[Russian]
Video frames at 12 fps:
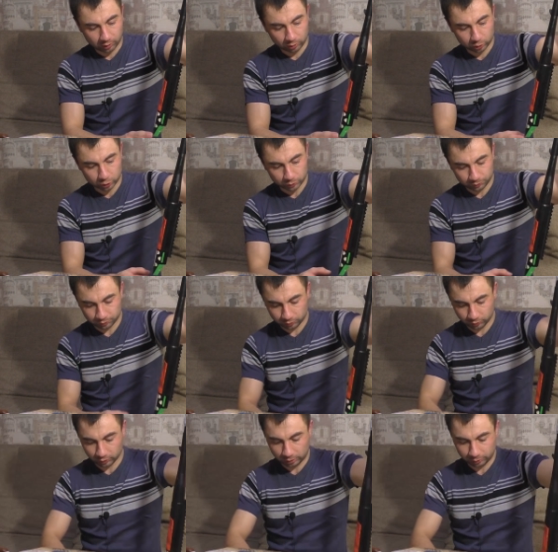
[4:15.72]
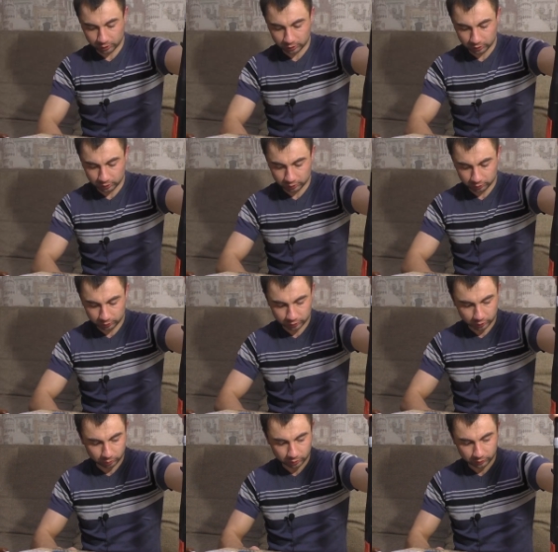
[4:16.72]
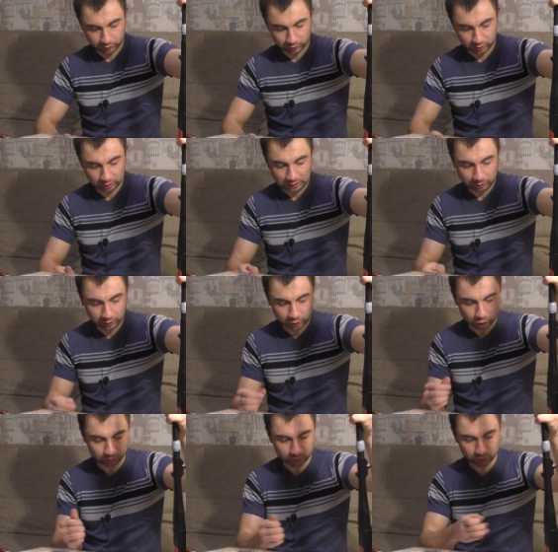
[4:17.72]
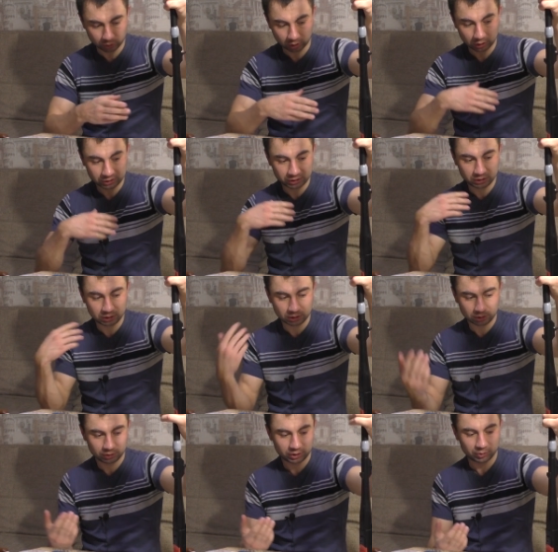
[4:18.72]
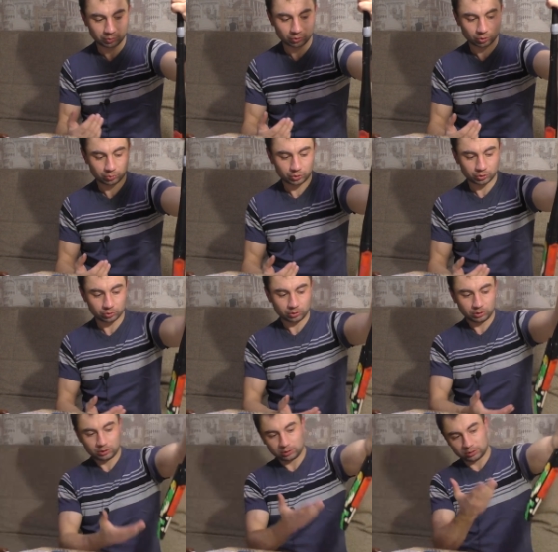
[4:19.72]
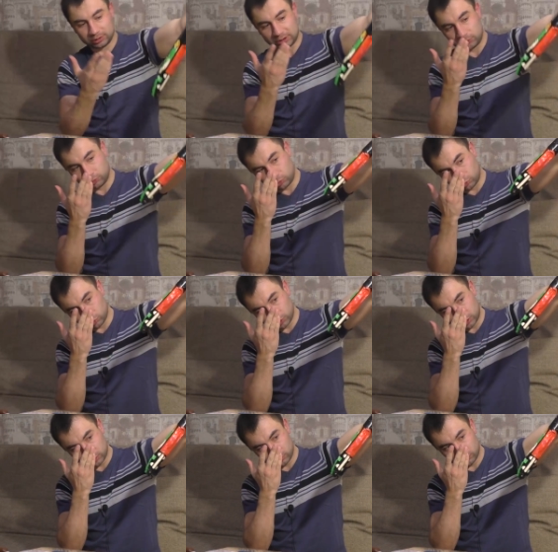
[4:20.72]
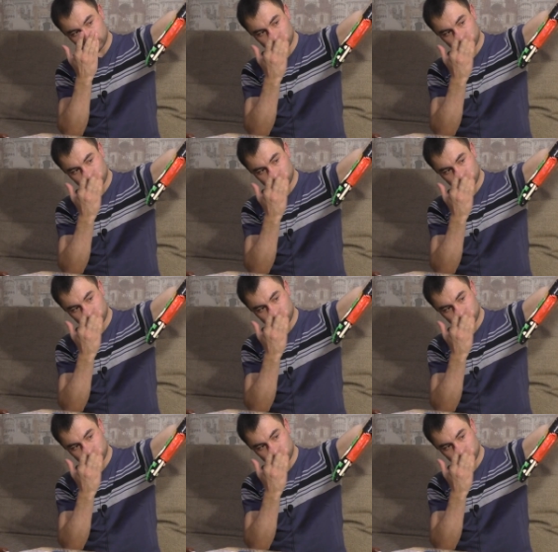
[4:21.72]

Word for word: к ложам. Нам не надо этого, чтобы это, нам надо, чтобы все разъединялось и потом еще затвор куда-то